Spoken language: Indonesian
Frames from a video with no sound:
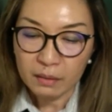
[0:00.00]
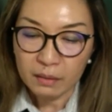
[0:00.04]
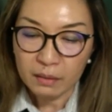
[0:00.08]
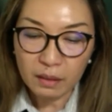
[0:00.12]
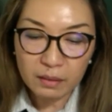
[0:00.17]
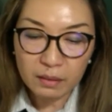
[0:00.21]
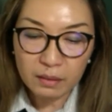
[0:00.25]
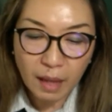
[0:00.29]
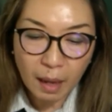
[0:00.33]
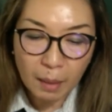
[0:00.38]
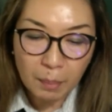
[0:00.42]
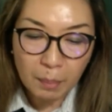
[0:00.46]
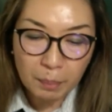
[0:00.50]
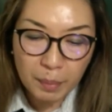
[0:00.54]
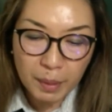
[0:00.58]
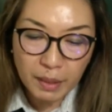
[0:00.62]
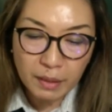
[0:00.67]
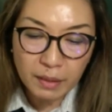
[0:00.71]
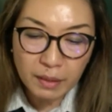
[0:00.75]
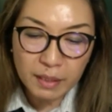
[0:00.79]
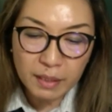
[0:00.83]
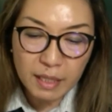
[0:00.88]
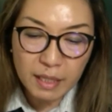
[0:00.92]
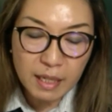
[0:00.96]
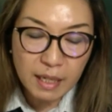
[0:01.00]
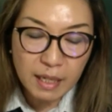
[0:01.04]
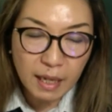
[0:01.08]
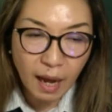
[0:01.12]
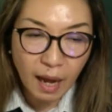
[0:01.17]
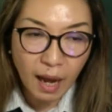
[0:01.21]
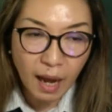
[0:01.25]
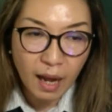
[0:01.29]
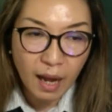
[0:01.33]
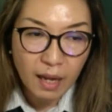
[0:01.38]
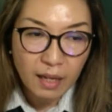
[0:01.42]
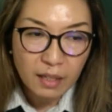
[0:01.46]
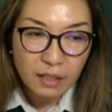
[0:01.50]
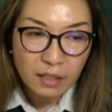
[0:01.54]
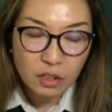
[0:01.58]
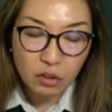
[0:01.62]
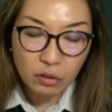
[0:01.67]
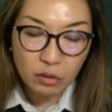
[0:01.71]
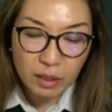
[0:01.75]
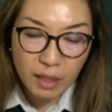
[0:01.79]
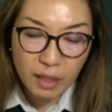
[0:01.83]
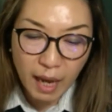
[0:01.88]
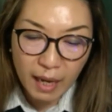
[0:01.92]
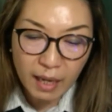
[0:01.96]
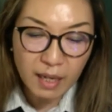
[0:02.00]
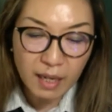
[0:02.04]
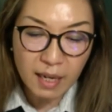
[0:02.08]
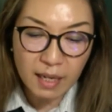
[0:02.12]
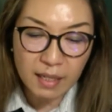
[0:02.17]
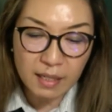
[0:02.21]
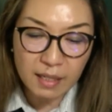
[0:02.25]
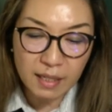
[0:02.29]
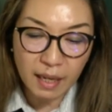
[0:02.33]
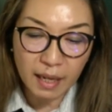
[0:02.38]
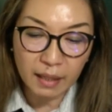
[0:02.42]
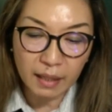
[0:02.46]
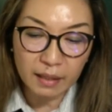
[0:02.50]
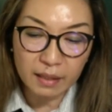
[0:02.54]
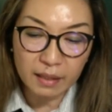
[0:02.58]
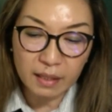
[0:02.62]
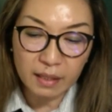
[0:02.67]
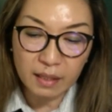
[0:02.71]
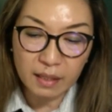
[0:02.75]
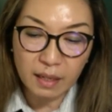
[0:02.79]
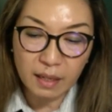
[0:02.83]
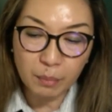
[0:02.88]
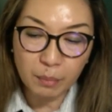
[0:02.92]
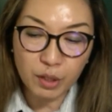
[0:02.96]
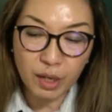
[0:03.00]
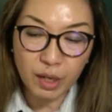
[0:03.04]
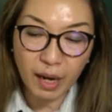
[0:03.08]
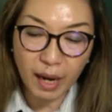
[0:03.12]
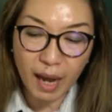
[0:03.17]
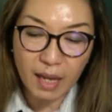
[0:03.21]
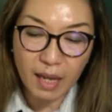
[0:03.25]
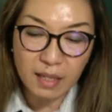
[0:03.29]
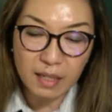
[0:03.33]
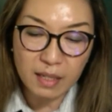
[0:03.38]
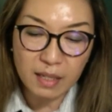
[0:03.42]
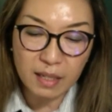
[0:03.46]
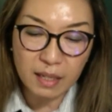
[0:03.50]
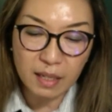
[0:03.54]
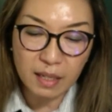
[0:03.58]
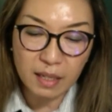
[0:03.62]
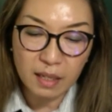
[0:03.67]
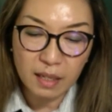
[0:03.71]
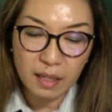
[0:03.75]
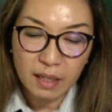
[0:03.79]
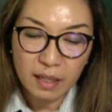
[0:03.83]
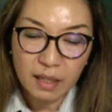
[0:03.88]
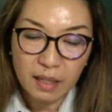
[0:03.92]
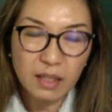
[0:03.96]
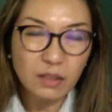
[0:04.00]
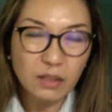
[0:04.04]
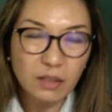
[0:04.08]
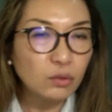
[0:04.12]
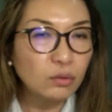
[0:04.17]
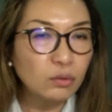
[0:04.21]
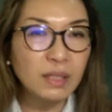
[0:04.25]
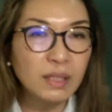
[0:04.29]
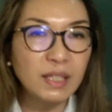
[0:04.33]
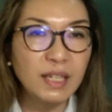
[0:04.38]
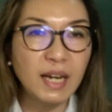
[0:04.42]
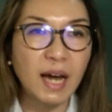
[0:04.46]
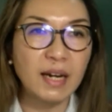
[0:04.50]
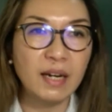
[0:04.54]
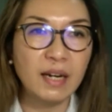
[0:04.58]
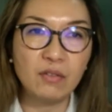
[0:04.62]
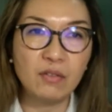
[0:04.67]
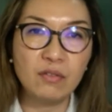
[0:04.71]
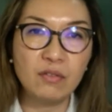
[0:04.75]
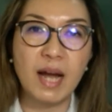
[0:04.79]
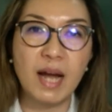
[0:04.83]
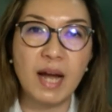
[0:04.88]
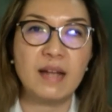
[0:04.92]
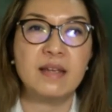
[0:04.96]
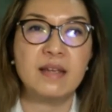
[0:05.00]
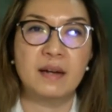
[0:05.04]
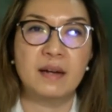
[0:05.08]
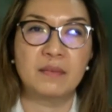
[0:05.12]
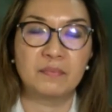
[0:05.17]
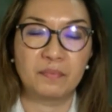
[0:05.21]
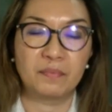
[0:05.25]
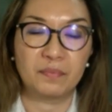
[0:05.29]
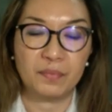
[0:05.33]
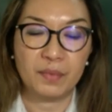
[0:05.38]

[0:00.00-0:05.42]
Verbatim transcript: Tetapi jika saudara dan saya tidak punya kasih, itu tidak ada gunanya.